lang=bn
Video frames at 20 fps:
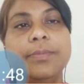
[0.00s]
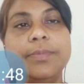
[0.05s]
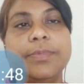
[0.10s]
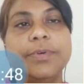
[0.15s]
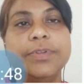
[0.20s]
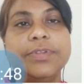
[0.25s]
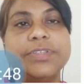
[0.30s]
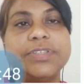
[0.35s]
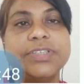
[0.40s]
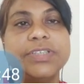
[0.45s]

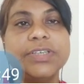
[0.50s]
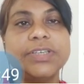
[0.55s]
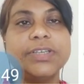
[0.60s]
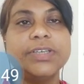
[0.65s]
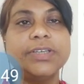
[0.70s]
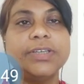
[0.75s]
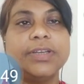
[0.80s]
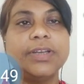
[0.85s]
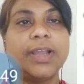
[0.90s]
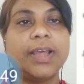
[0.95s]
বলছে
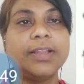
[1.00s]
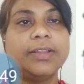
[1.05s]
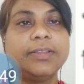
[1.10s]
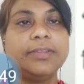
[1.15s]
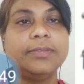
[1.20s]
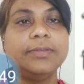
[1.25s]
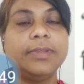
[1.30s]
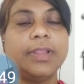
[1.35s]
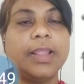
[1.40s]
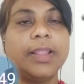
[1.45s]

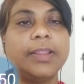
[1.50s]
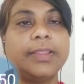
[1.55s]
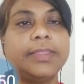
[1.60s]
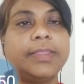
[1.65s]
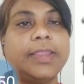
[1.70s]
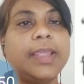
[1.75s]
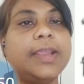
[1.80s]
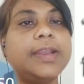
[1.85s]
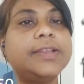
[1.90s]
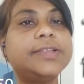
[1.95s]

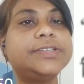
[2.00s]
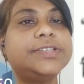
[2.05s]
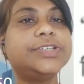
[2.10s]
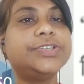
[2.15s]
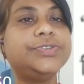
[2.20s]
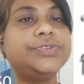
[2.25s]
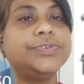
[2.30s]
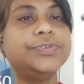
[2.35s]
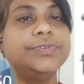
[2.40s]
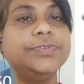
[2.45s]
রাতের
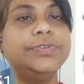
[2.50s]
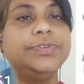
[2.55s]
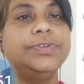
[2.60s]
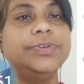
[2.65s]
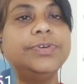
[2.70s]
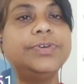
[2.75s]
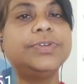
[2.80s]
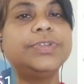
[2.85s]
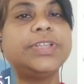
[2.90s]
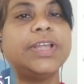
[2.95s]
যে যুদ্ধ
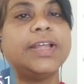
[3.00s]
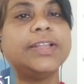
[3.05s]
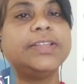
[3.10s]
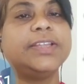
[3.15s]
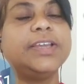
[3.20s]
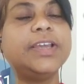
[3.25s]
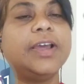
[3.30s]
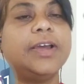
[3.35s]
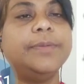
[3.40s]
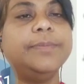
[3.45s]

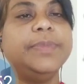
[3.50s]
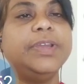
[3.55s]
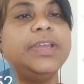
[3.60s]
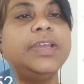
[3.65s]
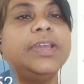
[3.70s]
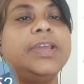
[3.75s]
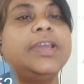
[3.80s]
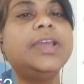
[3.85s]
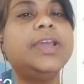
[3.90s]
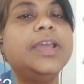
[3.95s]
তাতে আমি
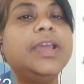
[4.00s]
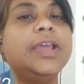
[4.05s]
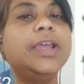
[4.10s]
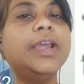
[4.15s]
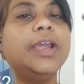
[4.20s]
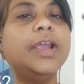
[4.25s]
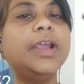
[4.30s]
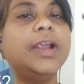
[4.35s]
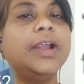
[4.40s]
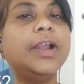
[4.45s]

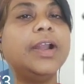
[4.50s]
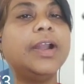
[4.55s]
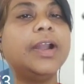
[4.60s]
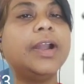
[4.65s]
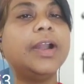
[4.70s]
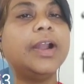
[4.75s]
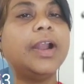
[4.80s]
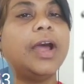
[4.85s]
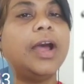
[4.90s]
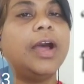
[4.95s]

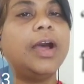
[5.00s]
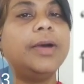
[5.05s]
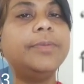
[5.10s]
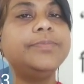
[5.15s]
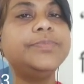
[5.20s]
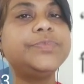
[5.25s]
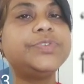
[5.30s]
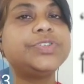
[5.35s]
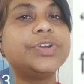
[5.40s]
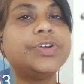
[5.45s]

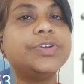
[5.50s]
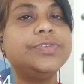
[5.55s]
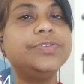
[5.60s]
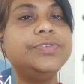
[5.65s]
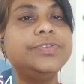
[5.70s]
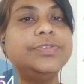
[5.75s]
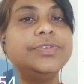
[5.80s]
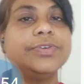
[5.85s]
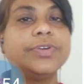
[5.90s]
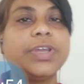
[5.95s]

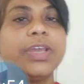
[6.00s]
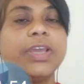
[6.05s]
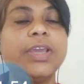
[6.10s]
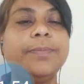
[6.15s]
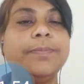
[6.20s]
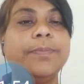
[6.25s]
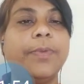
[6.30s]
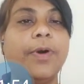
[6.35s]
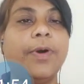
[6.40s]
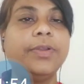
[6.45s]
রামচন্দ্রকে
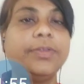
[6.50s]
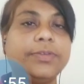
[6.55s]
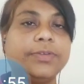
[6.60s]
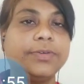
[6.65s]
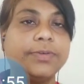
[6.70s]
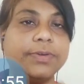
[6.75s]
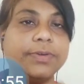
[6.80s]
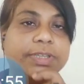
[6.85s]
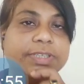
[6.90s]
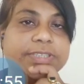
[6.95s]
বধ
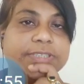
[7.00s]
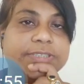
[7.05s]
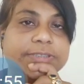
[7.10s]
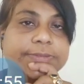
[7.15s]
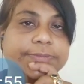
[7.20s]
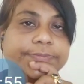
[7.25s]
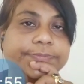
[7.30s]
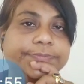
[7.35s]
করেছি